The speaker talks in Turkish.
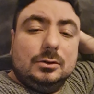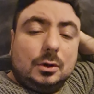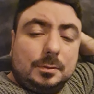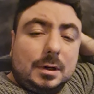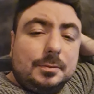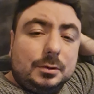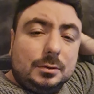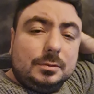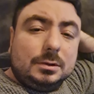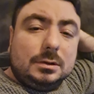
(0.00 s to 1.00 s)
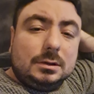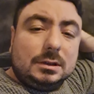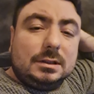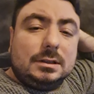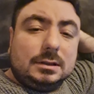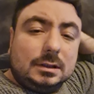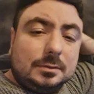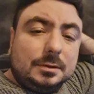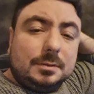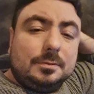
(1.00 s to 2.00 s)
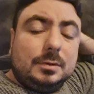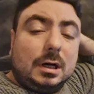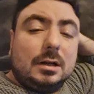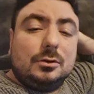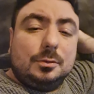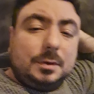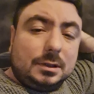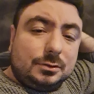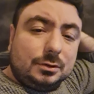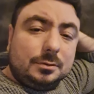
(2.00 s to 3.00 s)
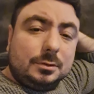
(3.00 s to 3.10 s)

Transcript: Top kapıyor mu? 40 yılda bir. Ara topu atıyor